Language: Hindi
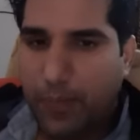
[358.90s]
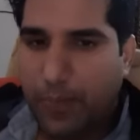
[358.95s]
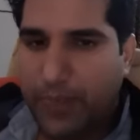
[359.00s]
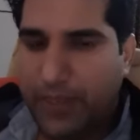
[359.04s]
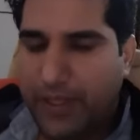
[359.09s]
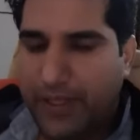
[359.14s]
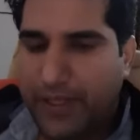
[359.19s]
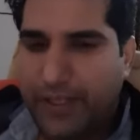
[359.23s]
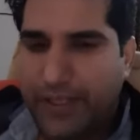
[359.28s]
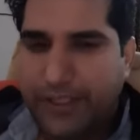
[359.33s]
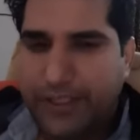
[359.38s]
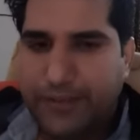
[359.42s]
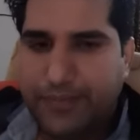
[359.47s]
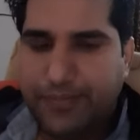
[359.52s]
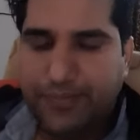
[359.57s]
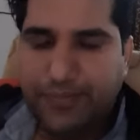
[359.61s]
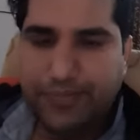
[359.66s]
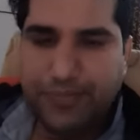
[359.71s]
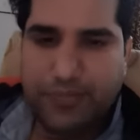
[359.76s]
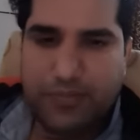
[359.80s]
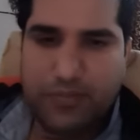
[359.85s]
देखिए
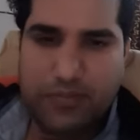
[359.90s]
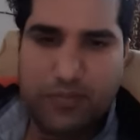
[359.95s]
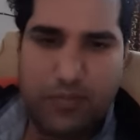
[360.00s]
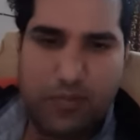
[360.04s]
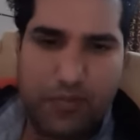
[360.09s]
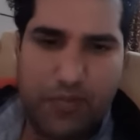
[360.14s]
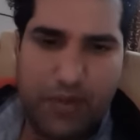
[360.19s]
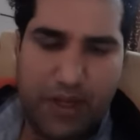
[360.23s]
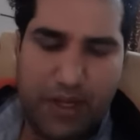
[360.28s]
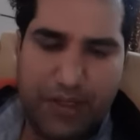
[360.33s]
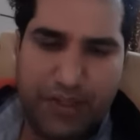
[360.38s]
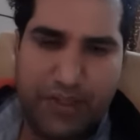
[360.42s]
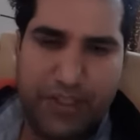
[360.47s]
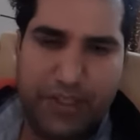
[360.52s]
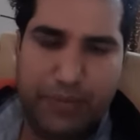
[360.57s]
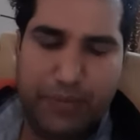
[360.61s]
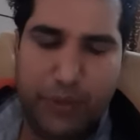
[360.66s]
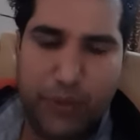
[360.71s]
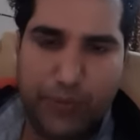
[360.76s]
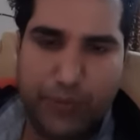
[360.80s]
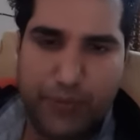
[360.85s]

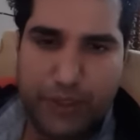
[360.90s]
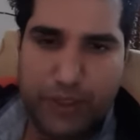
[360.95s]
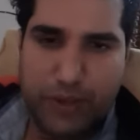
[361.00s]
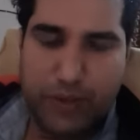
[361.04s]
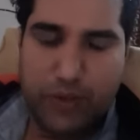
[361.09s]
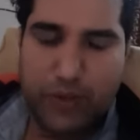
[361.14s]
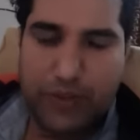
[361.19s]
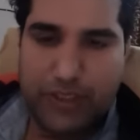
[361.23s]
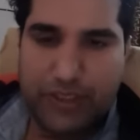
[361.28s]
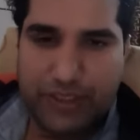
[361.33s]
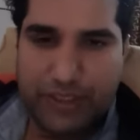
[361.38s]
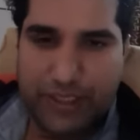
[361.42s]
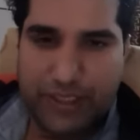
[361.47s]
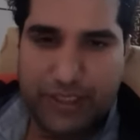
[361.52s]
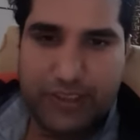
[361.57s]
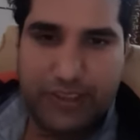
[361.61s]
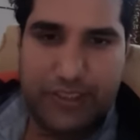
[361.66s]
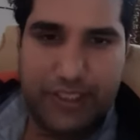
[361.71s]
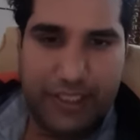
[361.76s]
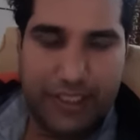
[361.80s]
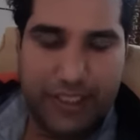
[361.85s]
अंतिम रूप से तो
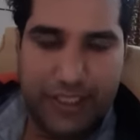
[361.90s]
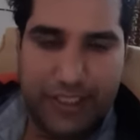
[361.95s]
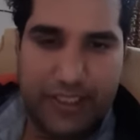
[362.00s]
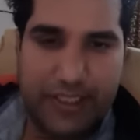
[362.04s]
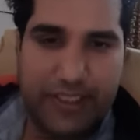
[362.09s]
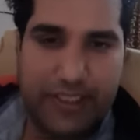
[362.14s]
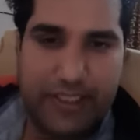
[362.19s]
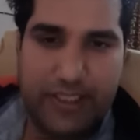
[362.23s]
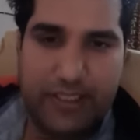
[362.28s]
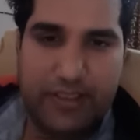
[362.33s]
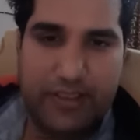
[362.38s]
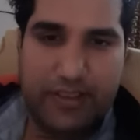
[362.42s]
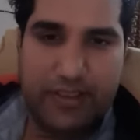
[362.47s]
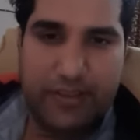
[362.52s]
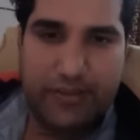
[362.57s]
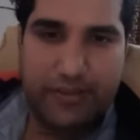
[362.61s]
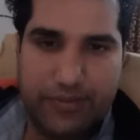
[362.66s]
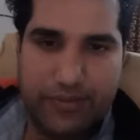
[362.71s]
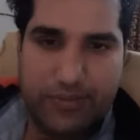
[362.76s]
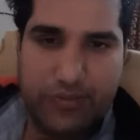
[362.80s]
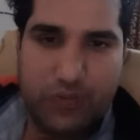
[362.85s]
निष्कर्ष यही रहेगा कि
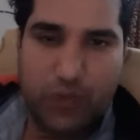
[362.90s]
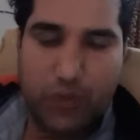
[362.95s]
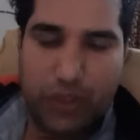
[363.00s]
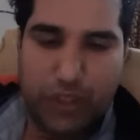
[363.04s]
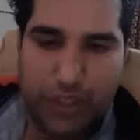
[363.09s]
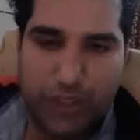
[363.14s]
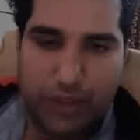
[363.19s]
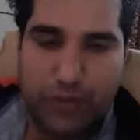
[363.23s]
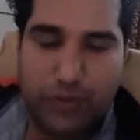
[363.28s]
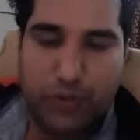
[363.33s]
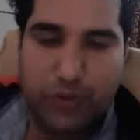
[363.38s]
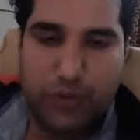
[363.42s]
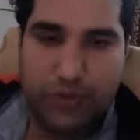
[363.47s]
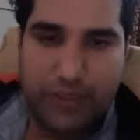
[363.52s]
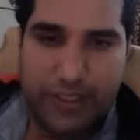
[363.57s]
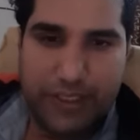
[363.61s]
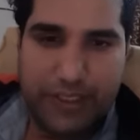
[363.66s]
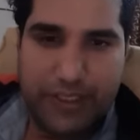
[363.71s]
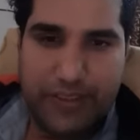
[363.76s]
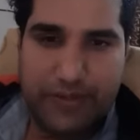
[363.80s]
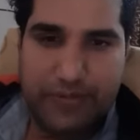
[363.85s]
वो निरंकुश
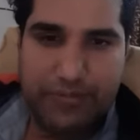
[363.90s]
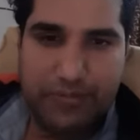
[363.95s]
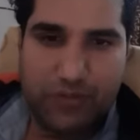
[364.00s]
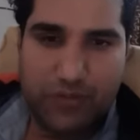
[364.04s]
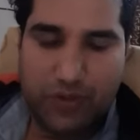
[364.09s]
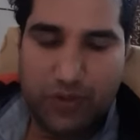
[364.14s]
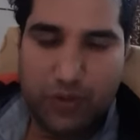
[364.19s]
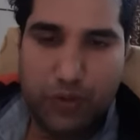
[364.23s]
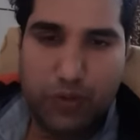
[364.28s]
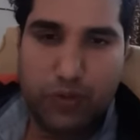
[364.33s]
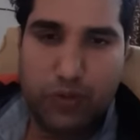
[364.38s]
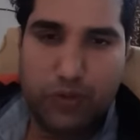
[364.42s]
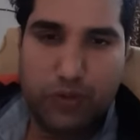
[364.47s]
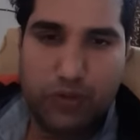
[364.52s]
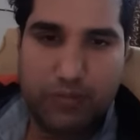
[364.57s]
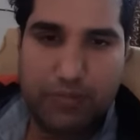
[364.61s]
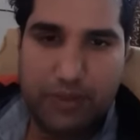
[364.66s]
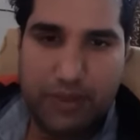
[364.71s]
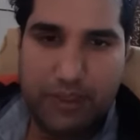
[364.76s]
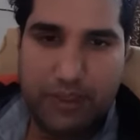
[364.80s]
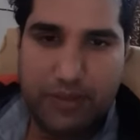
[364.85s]
हैं क्योंकि उस
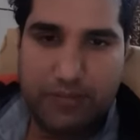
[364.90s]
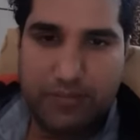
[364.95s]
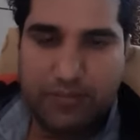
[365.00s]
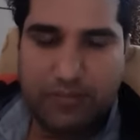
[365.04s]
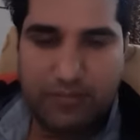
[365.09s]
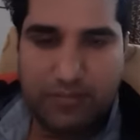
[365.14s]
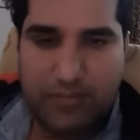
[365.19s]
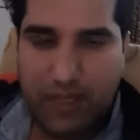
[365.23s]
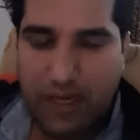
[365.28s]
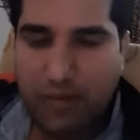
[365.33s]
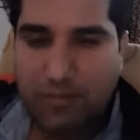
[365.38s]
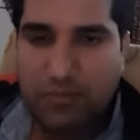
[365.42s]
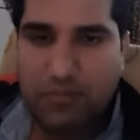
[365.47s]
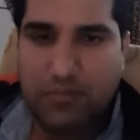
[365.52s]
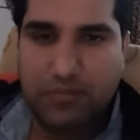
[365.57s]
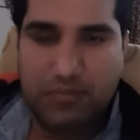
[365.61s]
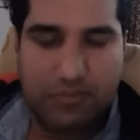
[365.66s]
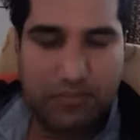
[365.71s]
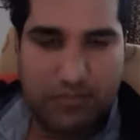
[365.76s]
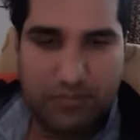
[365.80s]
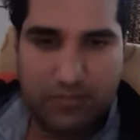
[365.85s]
पर हम
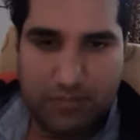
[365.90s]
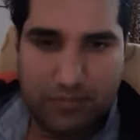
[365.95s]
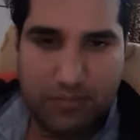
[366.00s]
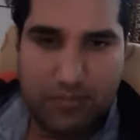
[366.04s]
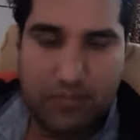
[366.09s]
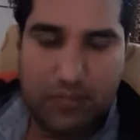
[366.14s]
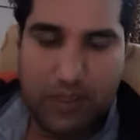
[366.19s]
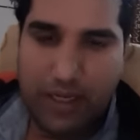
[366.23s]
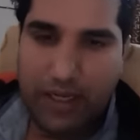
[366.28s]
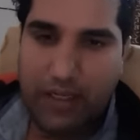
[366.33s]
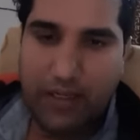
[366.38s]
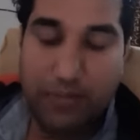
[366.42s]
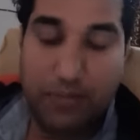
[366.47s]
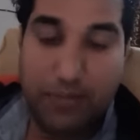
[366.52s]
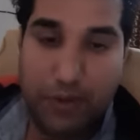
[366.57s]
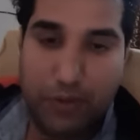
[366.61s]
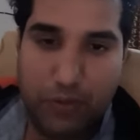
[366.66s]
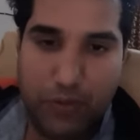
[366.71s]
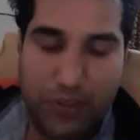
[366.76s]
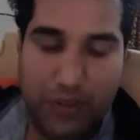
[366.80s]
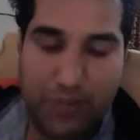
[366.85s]
हालांकि
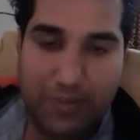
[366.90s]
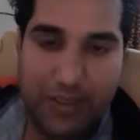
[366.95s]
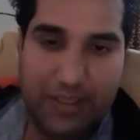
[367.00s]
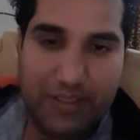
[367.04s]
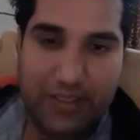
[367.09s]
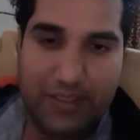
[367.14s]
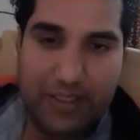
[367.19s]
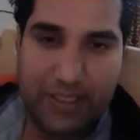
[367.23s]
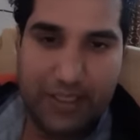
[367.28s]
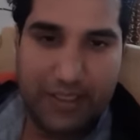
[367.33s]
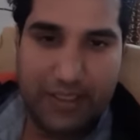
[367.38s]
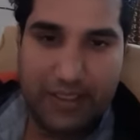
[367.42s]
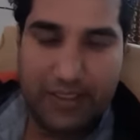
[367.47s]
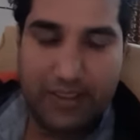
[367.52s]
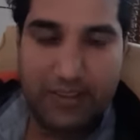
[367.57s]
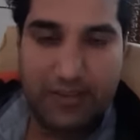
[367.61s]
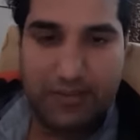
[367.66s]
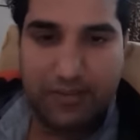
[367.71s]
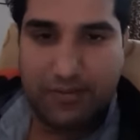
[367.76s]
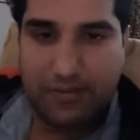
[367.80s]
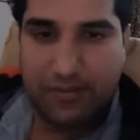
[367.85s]
मनु ये मानता है कि
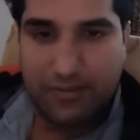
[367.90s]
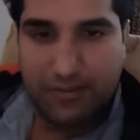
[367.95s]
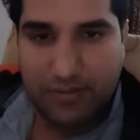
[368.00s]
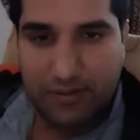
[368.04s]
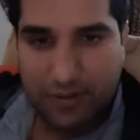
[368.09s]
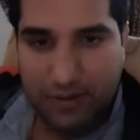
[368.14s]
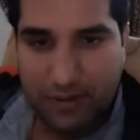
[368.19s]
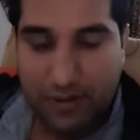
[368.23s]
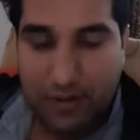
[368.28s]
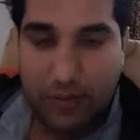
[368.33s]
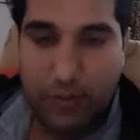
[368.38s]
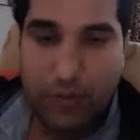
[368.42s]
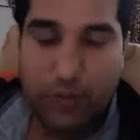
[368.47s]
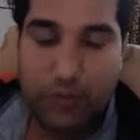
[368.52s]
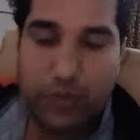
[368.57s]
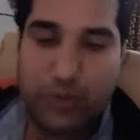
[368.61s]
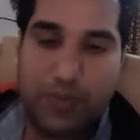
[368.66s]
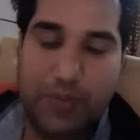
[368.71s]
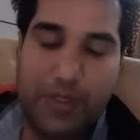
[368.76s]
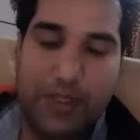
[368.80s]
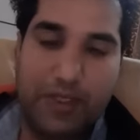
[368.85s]

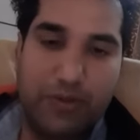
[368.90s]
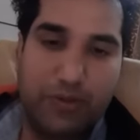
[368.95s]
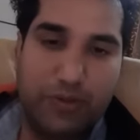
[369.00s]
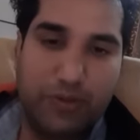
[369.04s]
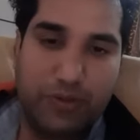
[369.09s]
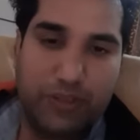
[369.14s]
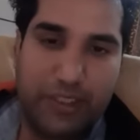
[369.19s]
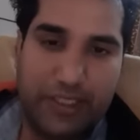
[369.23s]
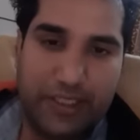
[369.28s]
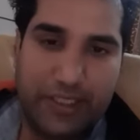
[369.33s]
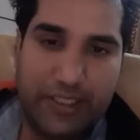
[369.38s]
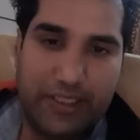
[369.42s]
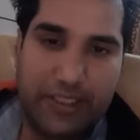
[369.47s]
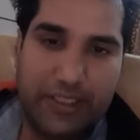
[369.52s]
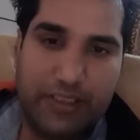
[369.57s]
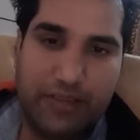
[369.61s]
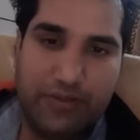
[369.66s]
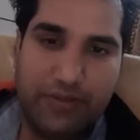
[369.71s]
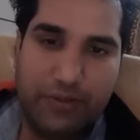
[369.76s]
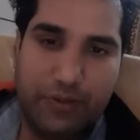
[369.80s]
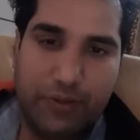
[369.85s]
उस पर अंकुश रहेगा
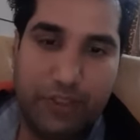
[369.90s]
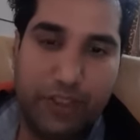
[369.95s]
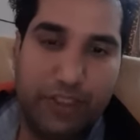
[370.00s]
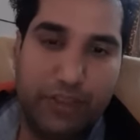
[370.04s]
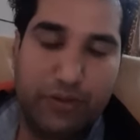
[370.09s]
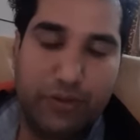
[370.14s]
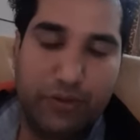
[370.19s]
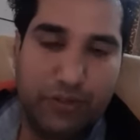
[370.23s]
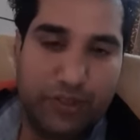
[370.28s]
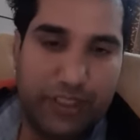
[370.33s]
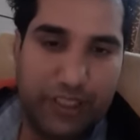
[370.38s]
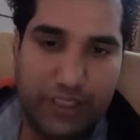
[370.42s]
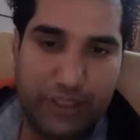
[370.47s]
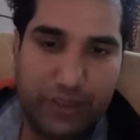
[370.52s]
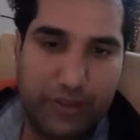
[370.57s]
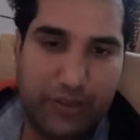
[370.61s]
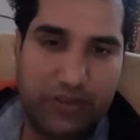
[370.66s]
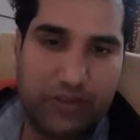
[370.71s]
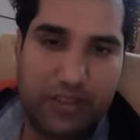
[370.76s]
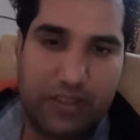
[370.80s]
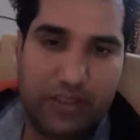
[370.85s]
वो निरंकुश नहीं
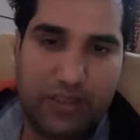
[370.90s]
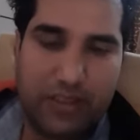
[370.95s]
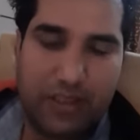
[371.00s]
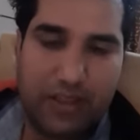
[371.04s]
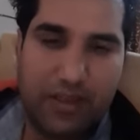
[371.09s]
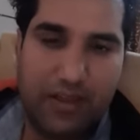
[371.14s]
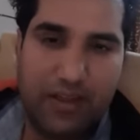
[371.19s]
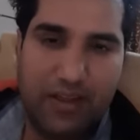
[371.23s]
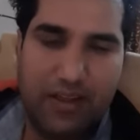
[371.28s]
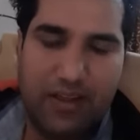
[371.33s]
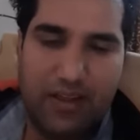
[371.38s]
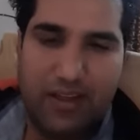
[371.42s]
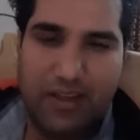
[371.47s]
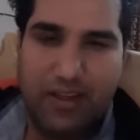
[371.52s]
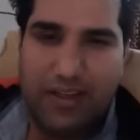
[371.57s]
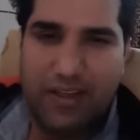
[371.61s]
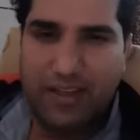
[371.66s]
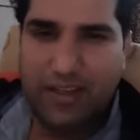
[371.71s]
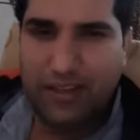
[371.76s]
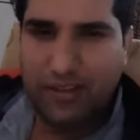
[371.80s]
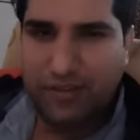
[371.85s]
हो सकता
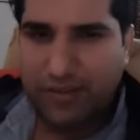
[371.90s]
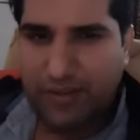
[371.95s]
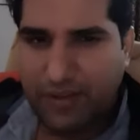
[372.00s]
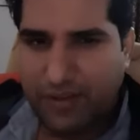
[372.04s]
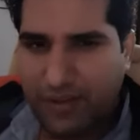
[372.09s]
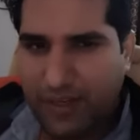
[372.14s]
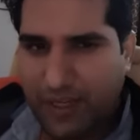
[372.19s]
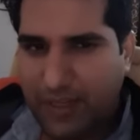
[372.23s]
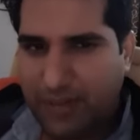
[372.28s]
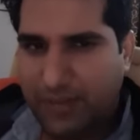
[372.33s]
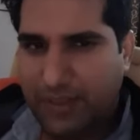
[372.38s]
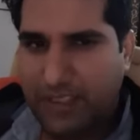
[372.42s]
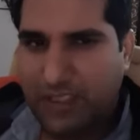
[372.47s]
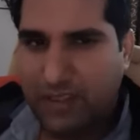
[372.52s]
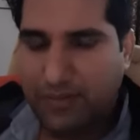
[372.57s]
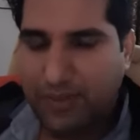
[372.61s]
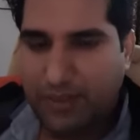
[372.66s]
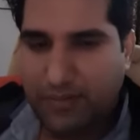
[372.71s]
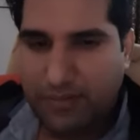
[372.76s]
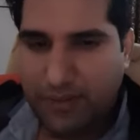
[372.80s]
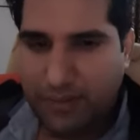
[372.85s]
लेकिन व्यवहार में
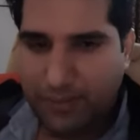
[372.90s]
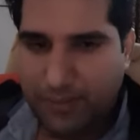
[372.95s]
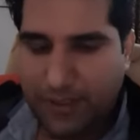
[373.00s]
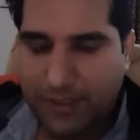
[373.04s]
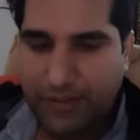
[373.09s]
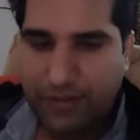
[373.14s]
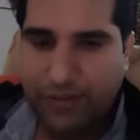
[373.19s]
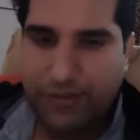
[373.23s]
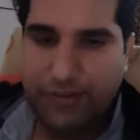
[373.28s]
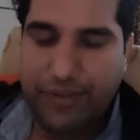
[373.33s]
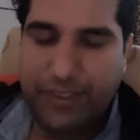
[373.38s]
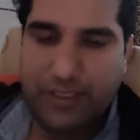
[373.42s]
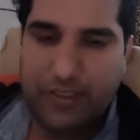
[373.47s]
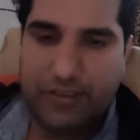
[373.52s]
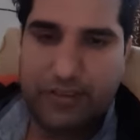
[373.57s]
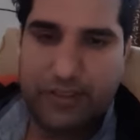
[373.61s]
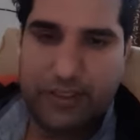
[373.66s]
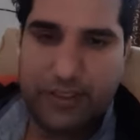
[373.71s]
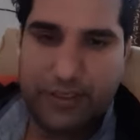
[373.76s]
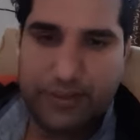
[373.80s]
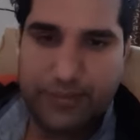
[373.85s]
जब हम अपने विवेक
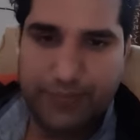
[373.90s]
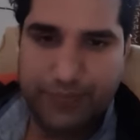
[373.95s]
से